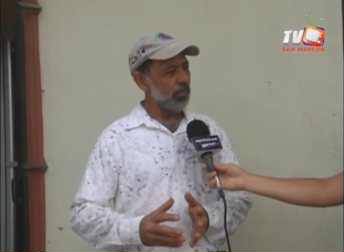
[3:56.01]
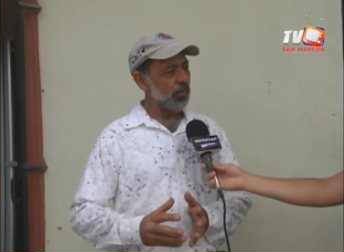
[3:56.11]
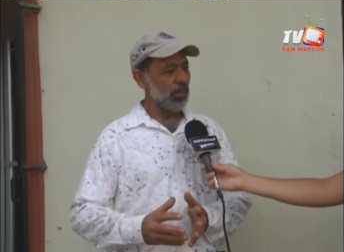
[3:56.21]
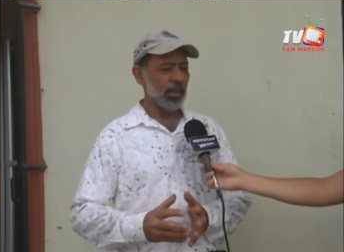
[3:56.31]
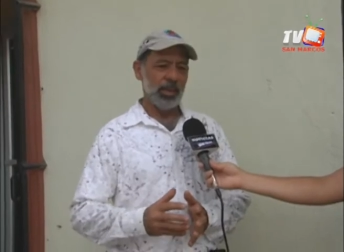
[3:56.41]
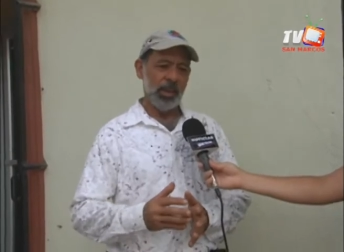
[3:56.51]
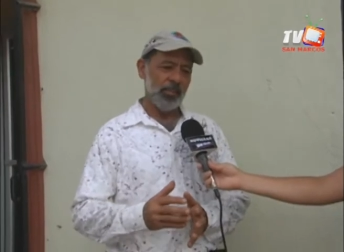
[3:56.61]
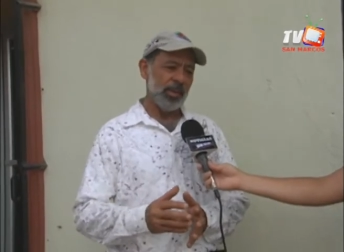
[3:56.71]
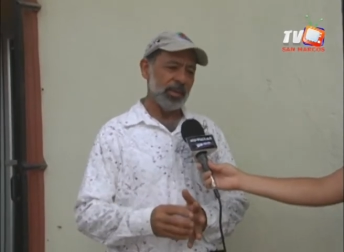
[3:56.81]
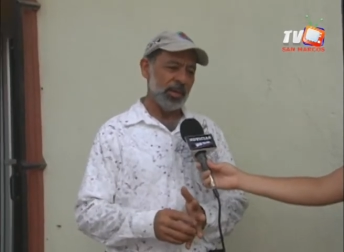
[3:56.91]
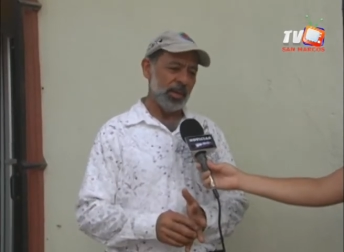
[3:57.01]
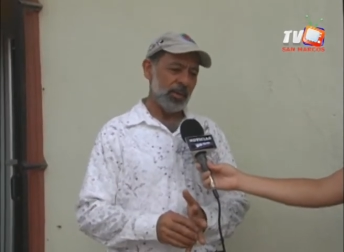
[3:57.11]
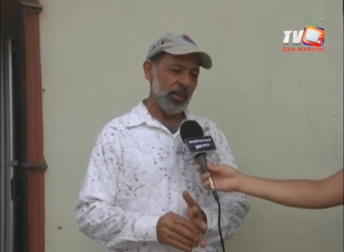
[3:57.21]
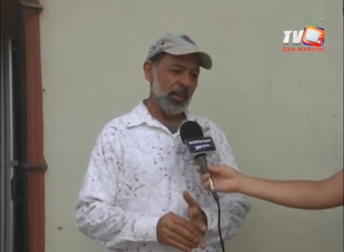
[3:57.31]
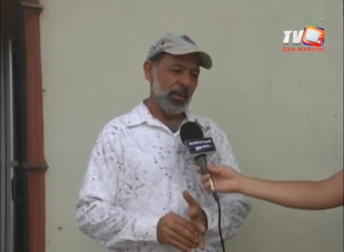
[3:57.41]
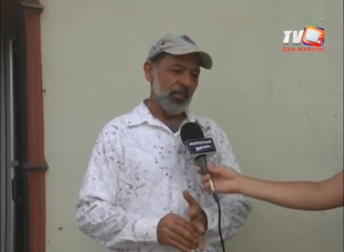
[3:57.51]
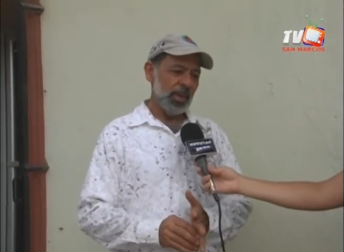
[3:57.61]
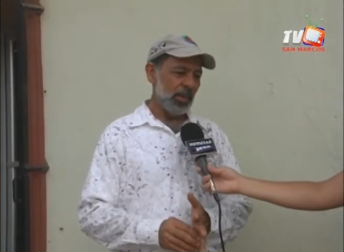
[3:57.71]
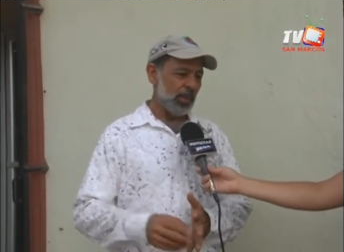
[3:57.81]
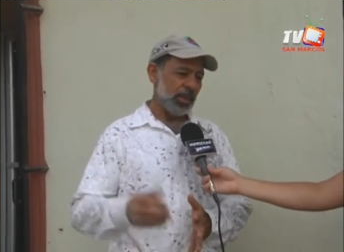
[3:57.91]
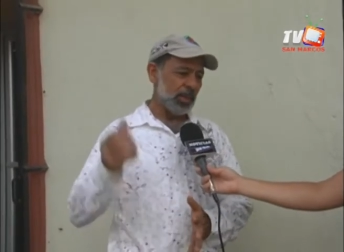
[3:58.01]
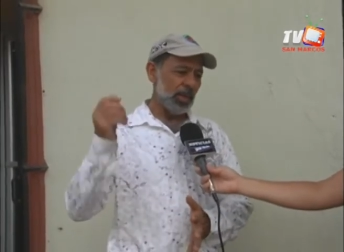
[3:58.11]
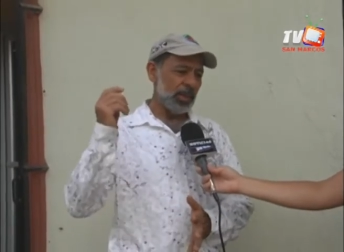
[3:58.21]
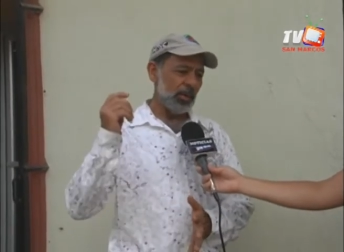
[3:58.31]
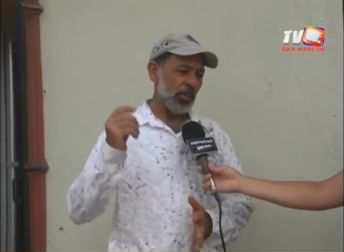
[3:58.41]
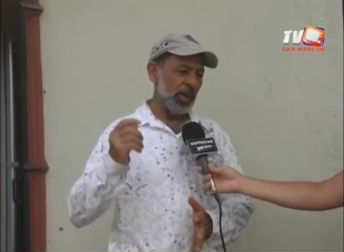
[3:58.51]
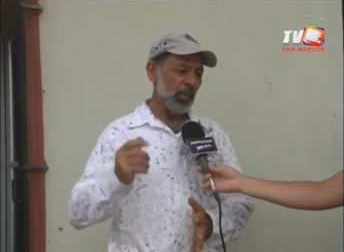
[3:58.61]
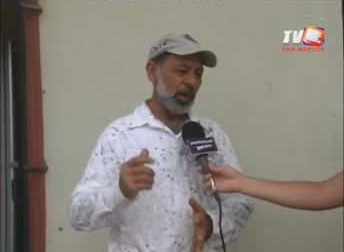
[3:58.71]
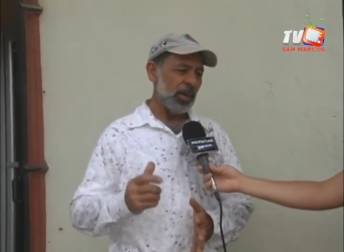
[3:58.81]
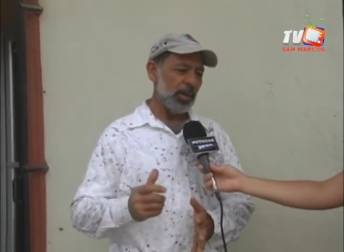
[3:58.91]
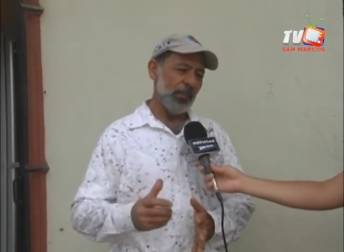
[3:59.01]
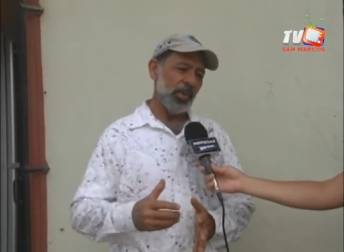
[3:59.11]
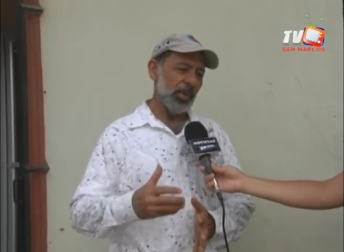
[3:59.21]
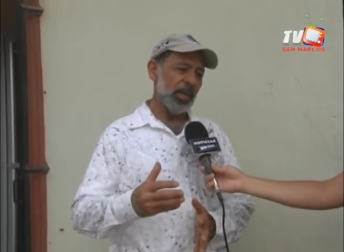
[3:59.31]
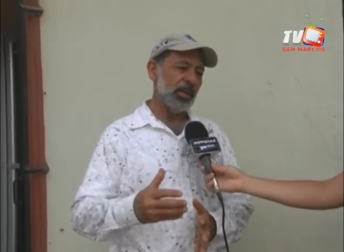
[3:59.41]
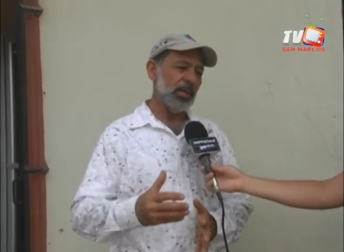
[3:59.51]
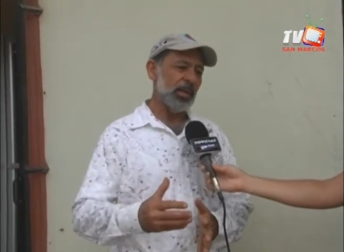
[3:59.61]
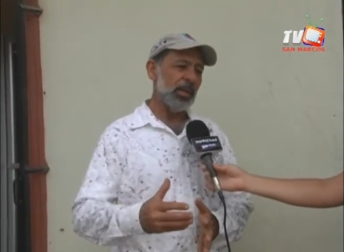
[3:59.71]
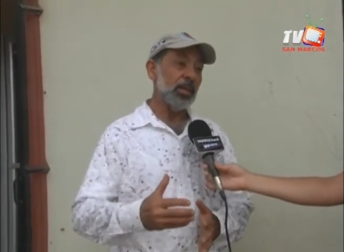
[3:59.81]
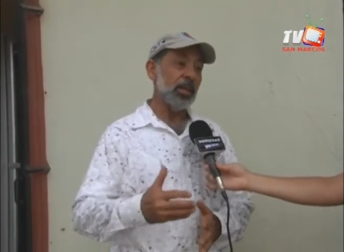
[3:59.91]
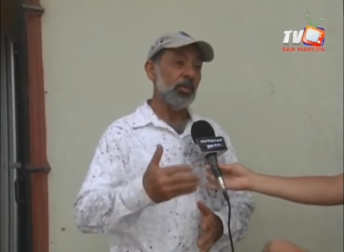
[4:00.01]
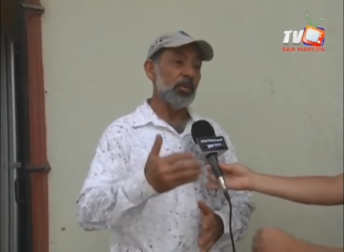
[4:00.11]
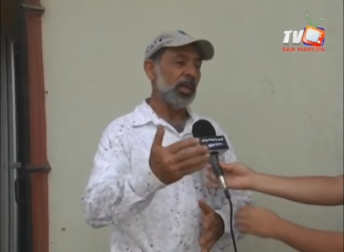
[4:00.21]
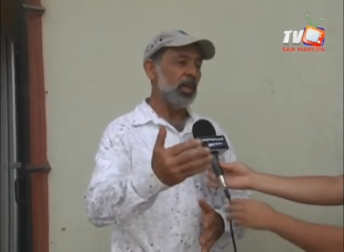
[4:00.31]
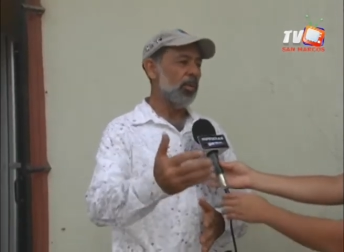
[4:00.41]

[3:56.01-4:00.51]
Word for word: porque da pesar ver ahorita en las agropecuarias la pobre gente viene desajustada a